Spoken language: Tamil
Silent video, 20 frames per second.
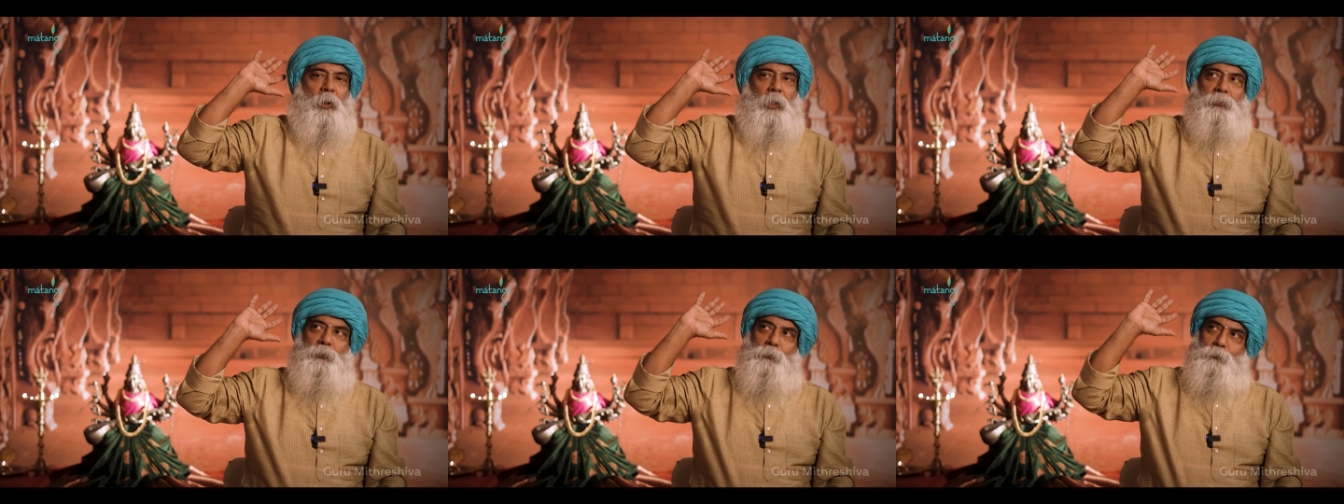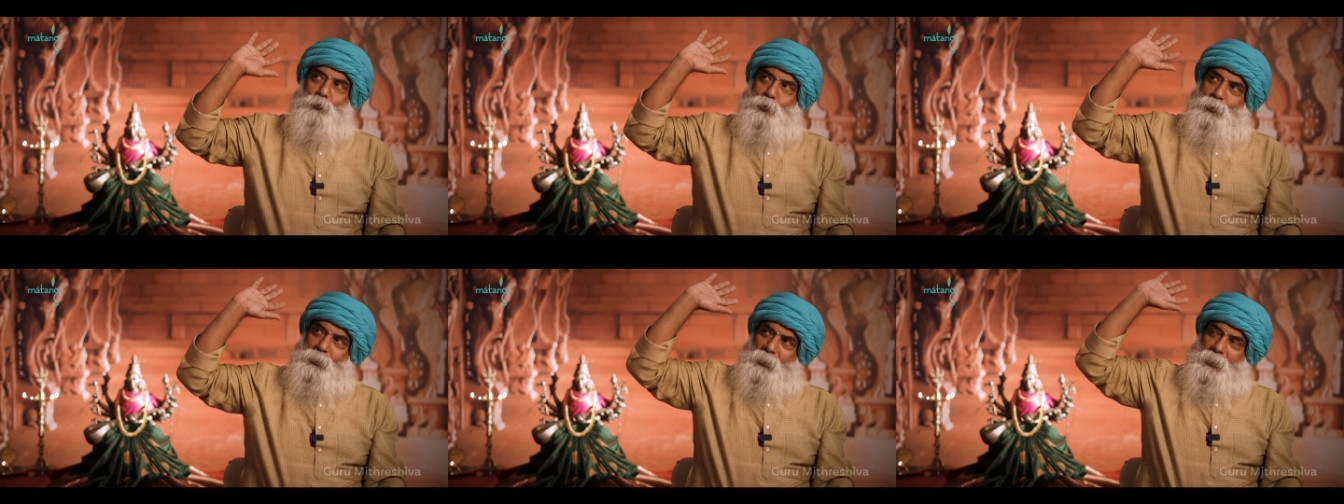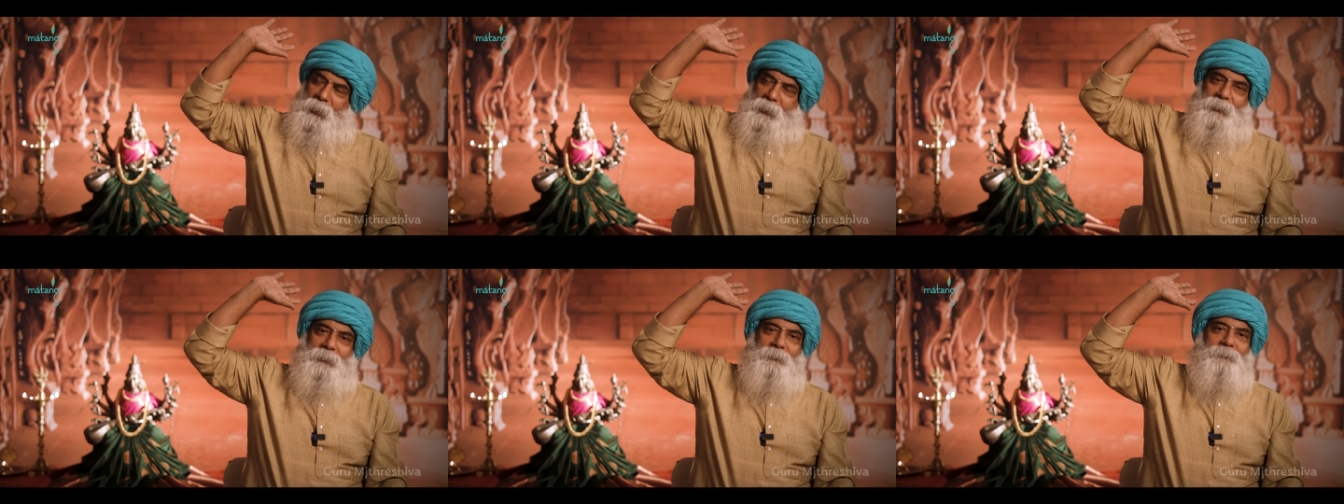அது
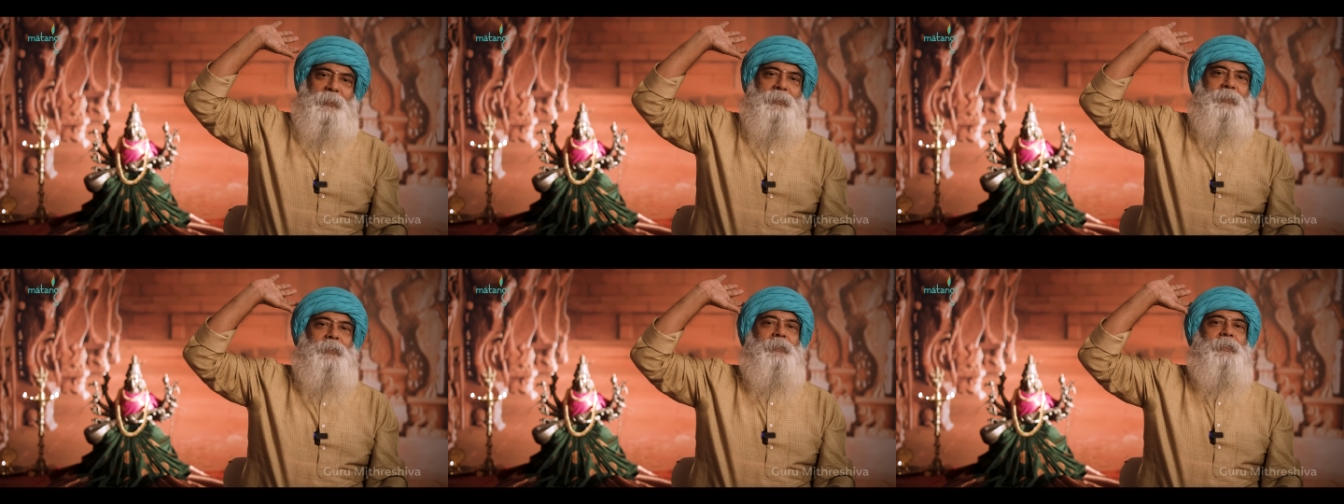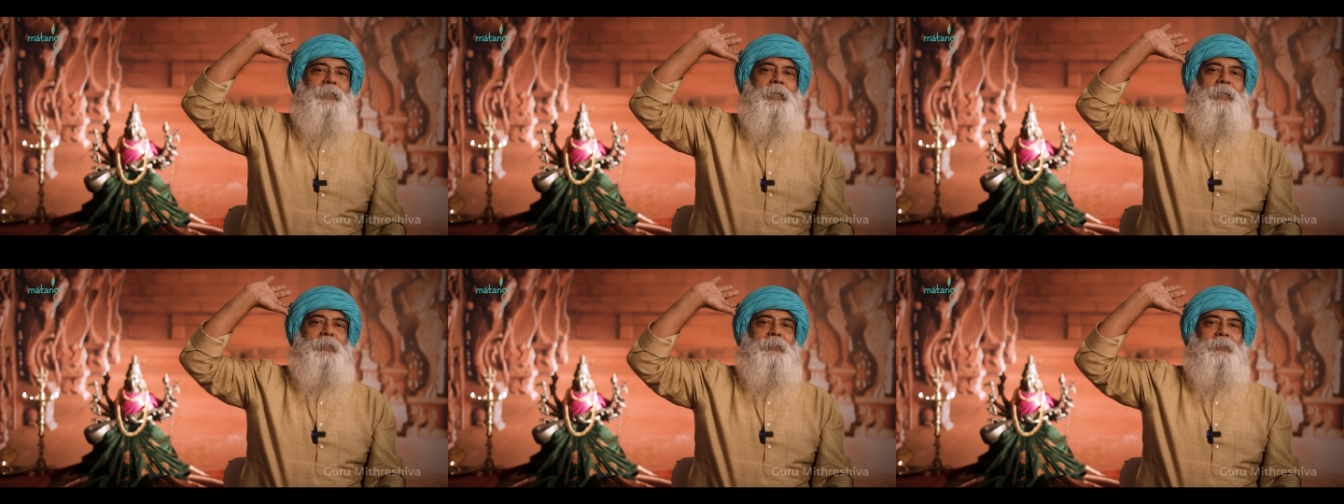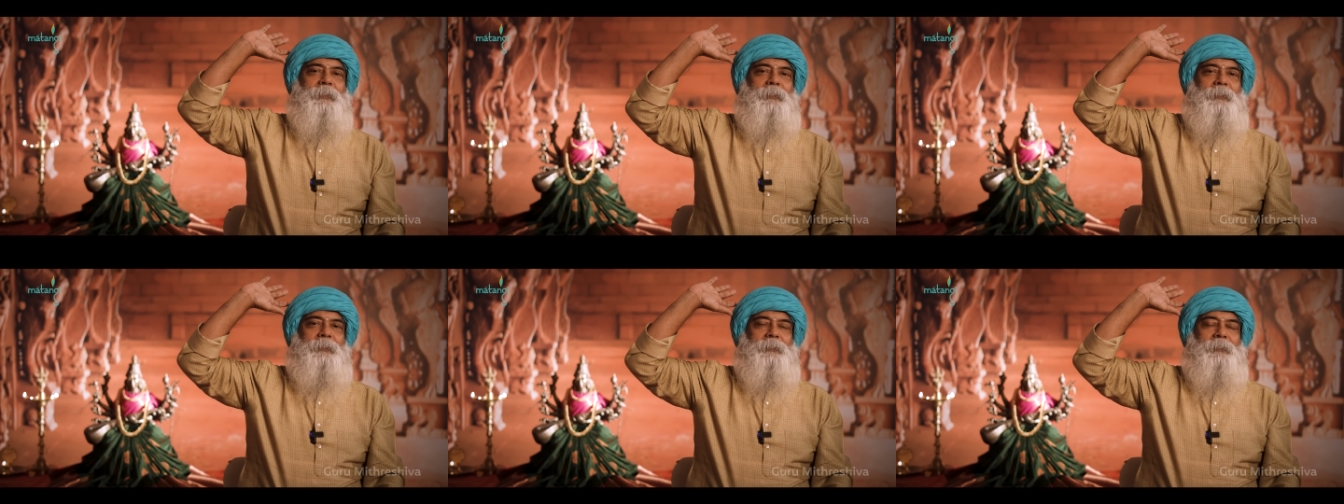முதல்ல இருந்து வந்துக்கிட்டே
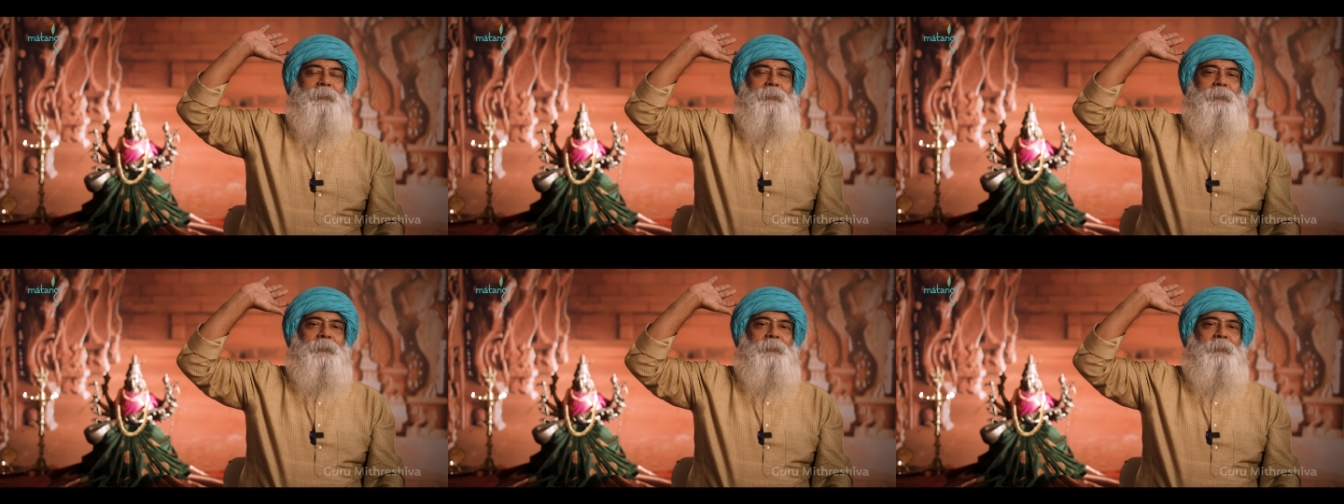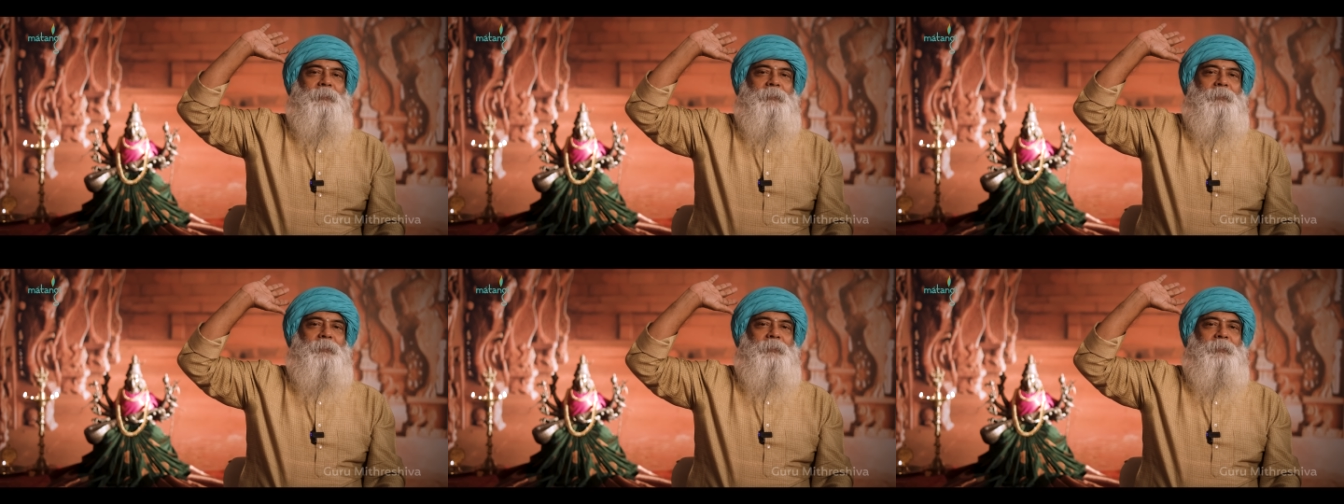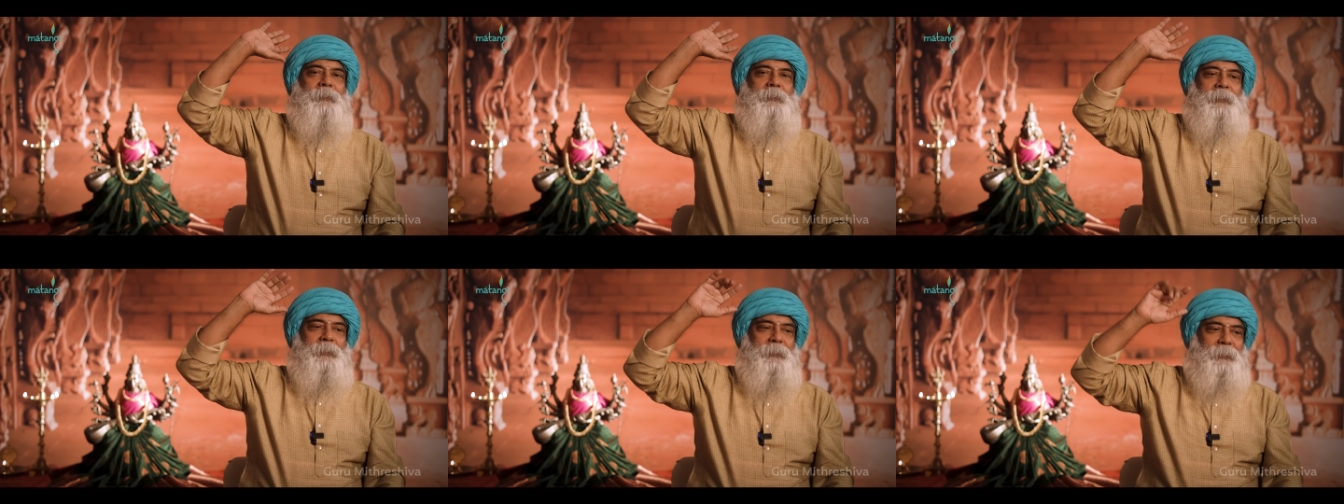இருக்குது
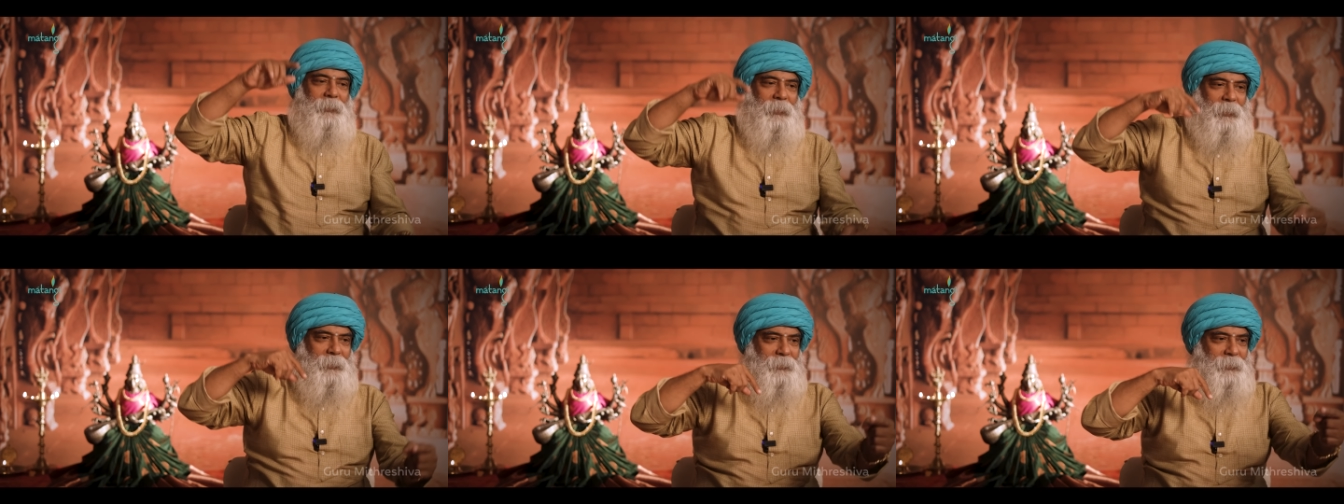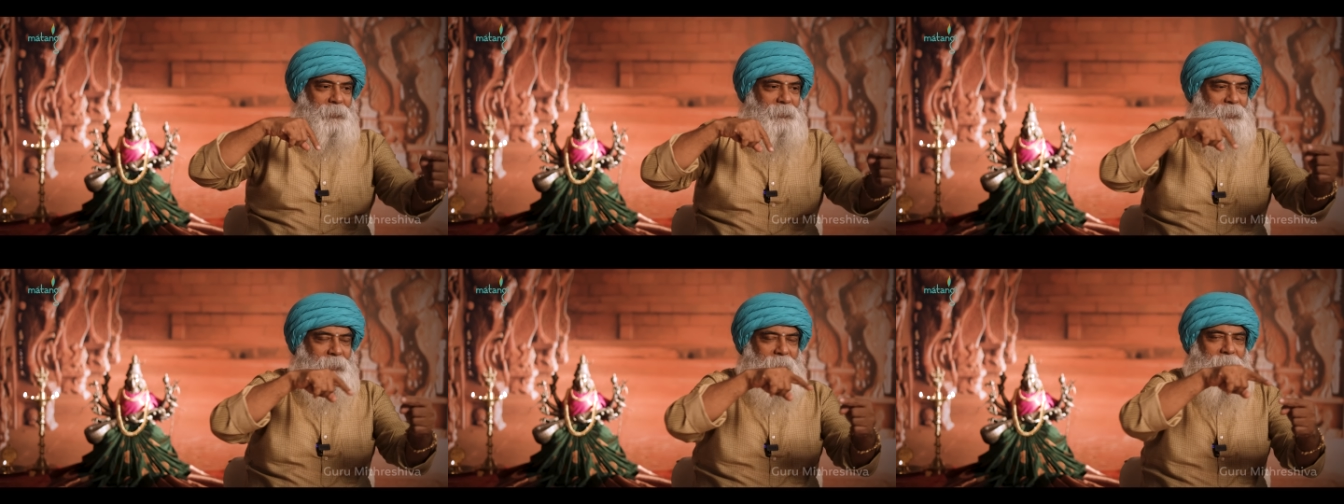இதில் இந்த